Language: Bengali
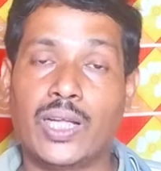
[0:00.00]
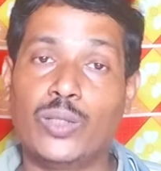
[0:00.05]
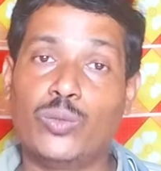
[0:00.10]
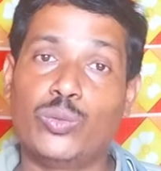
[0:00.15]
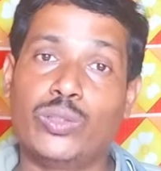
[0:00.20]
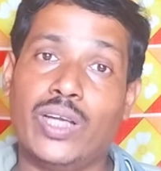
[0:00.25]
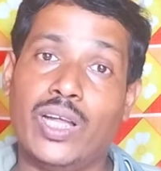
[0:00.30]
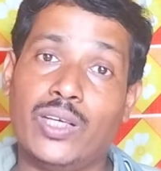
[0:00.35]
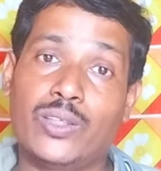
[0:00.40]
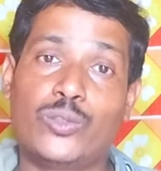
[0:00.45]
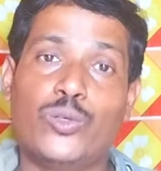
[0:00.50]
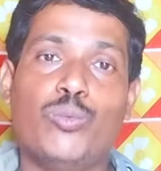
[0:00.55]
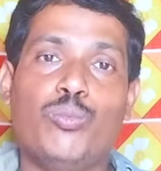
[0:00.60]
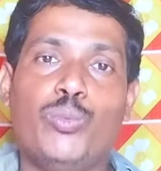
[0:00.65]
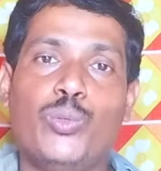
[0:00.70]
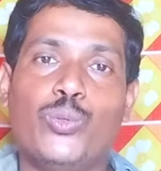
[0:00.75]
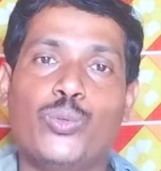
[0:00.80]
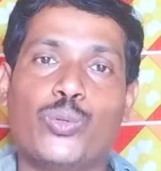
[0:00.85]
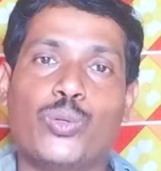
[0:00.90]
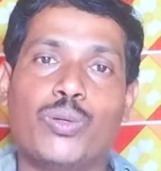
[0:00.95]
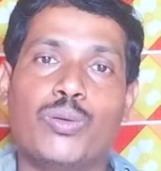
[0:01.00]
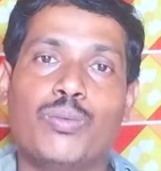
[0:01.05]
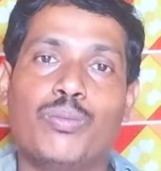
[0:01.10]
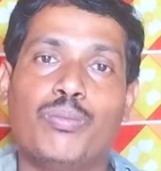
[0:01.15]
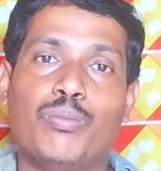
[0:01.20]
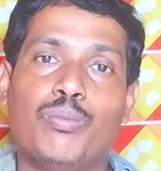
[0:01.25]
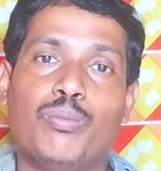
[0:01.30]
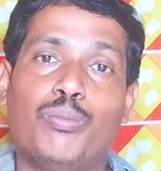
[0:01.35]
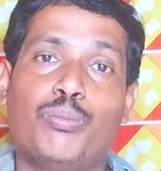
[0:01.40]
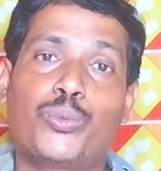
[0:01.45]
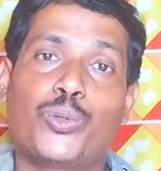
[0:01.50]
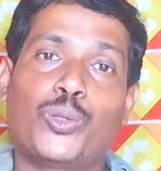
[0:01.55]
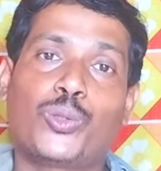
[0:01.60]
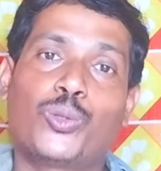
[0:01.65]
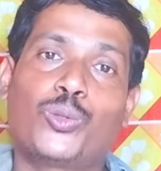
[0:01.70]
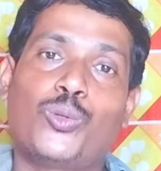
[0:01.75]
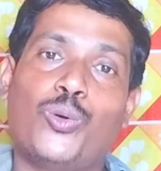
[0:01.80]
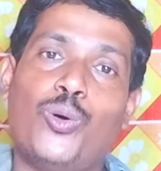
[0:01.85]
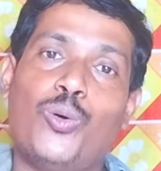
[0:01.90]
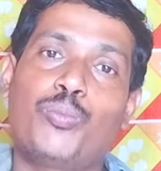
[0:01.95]
কিন্তু ন্যাট্রোমিউর
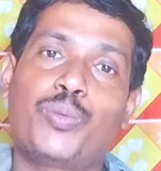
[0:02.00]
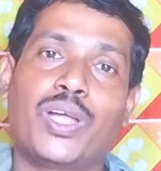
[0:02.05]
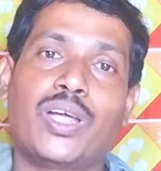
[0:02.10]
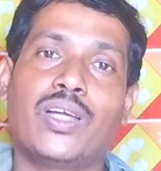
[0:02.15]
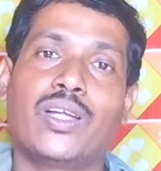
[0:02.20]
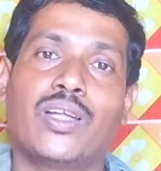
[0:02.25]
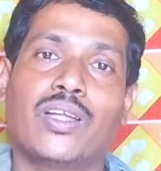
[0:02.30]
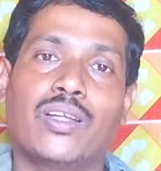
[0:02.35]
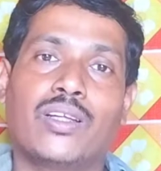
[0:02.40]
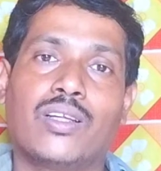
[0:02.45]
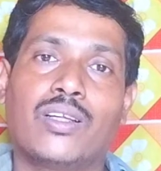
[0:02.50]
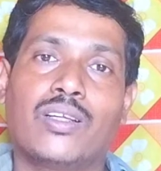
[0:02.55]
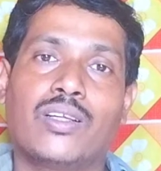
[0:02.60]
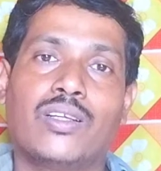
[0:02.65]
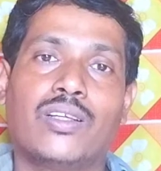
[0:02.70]
প্রত্যহ প্রায়